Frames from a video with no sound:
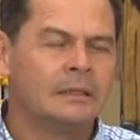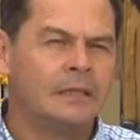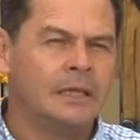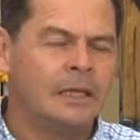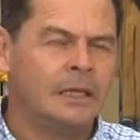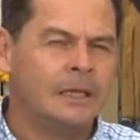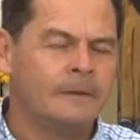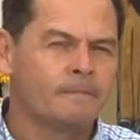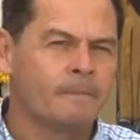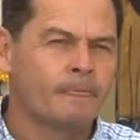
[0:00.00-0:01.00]

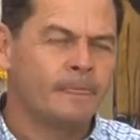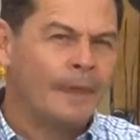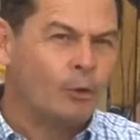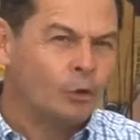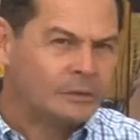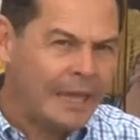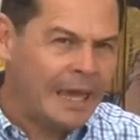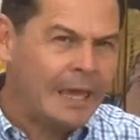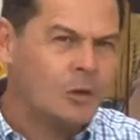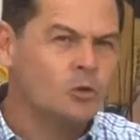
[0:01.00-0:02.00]
eh, de
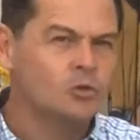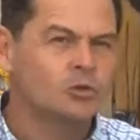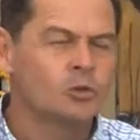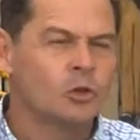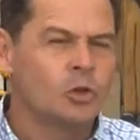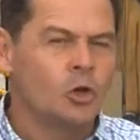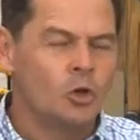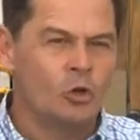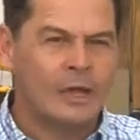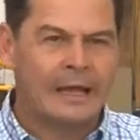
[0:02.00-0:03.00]
volteos,
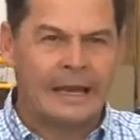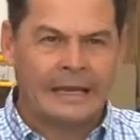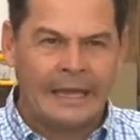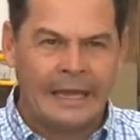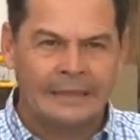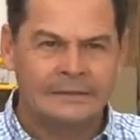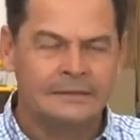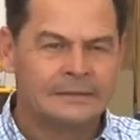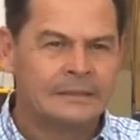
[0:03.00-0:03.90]
los que acarrean